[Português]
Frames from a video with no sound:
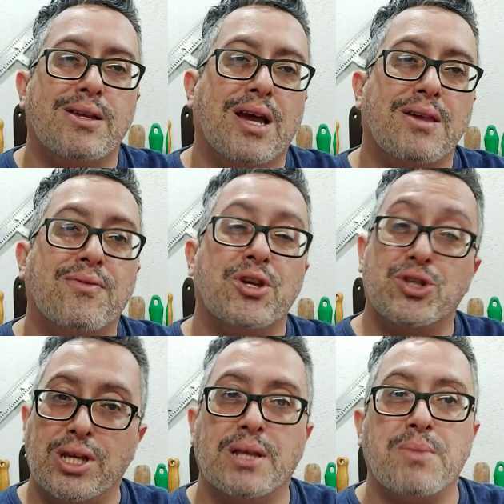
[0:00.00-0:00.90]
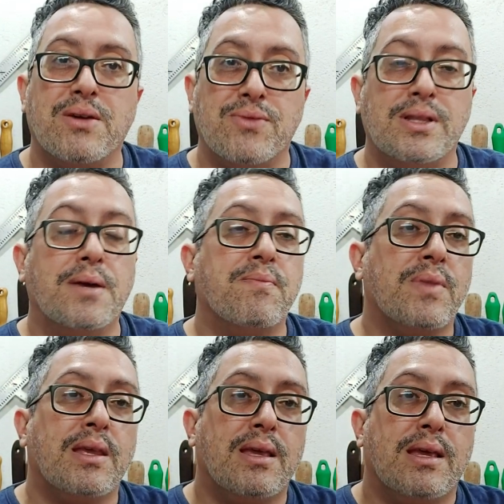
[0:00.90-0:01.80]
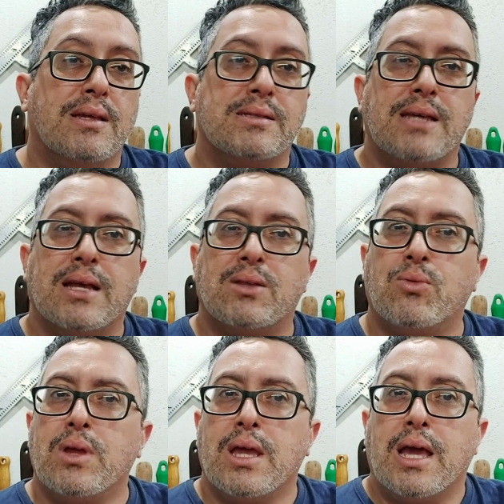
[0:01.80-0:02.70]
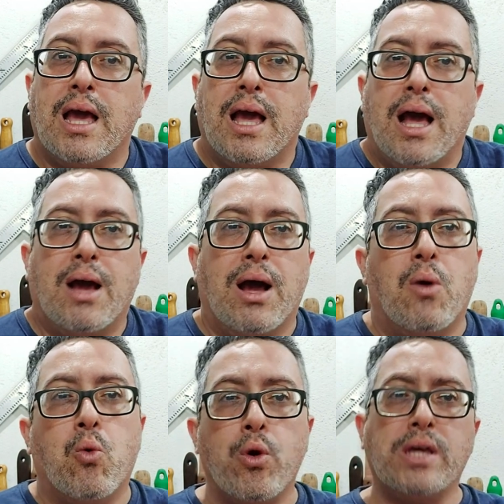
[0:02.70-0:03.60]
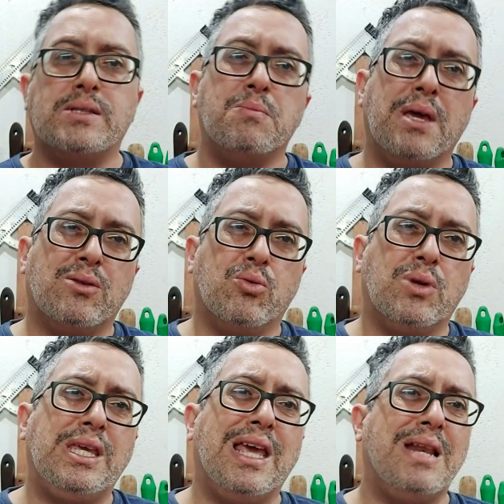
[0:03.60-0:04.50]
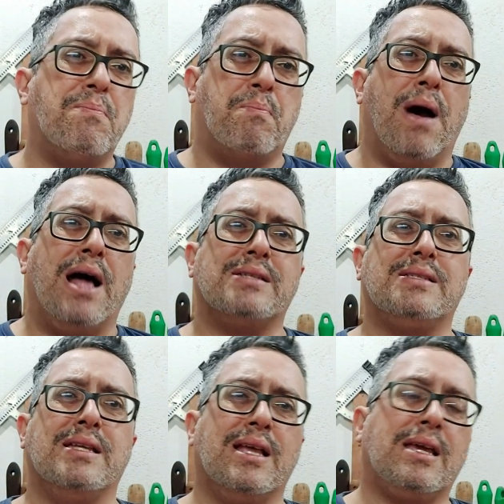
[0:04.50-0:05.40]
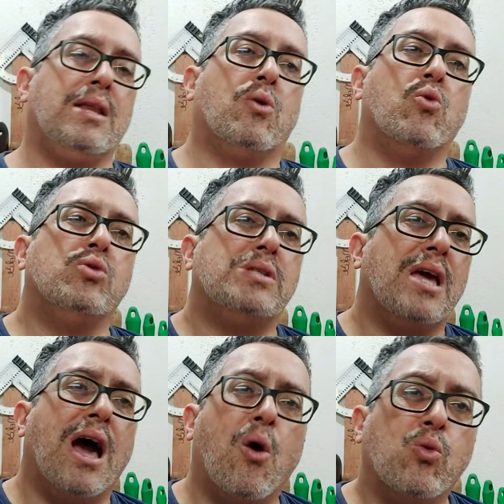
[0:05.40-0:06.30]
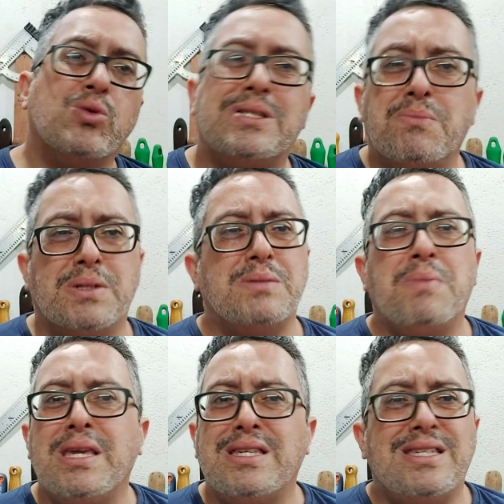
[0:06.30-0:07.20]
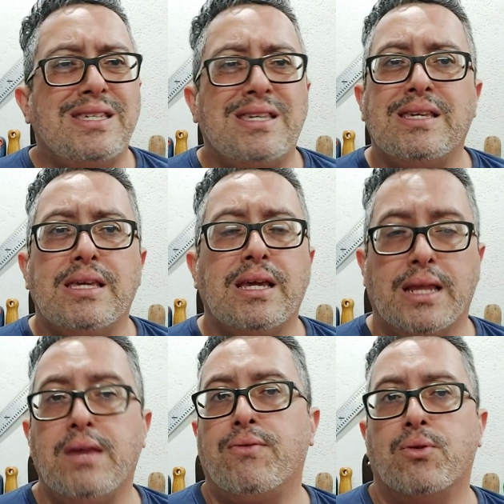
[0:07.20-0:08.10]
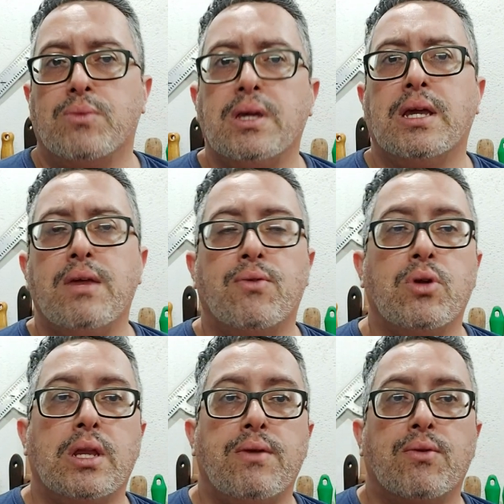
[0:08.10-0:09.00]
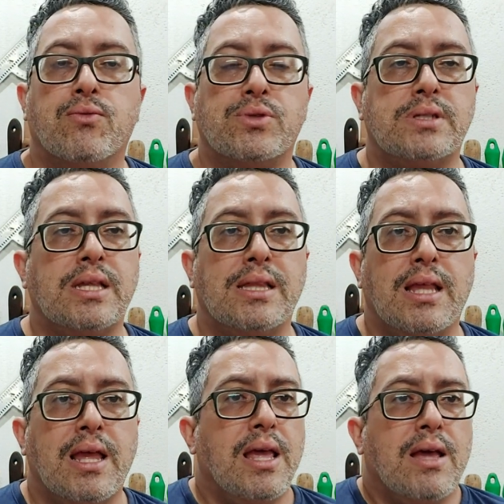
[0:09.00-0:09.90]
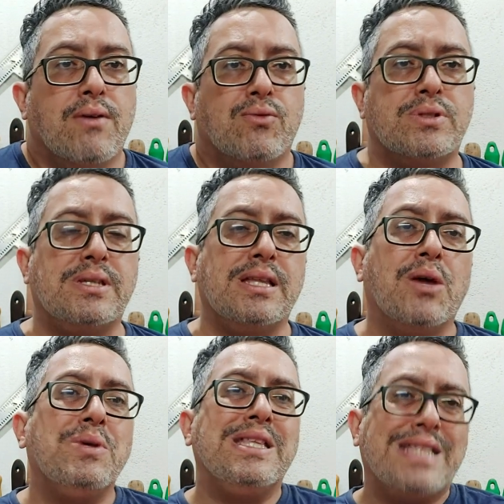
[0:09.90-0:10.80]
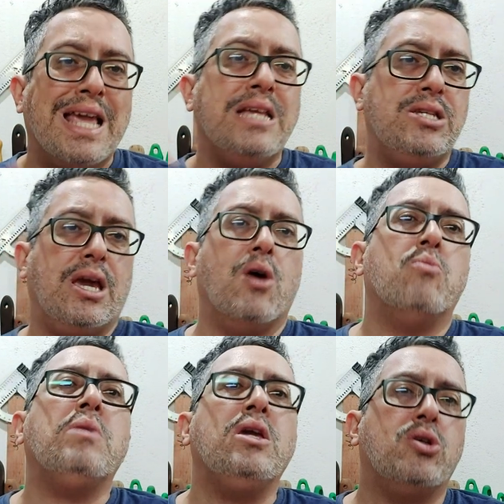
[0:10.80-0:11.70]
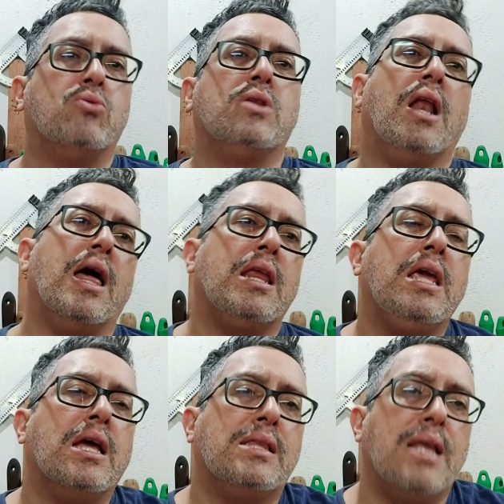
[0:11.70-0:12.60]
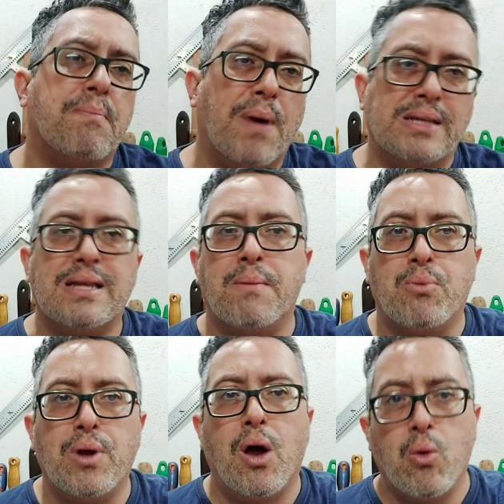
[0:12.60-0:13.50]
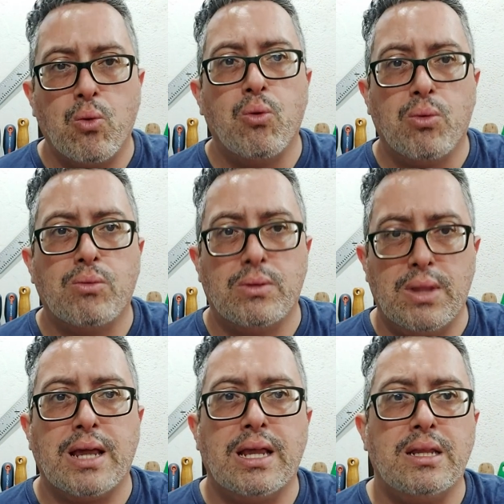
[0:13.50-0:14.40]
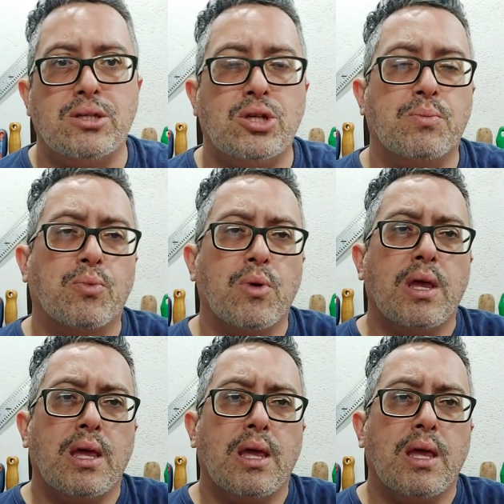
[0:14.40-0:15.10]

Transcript: já investi na minha vida, certo? O conhecimento que ele passa naquele curso é algo simplesmente incrível, incrível, incrível. Você, você não entende realmente cutelaria até passar por algo daquele tipo,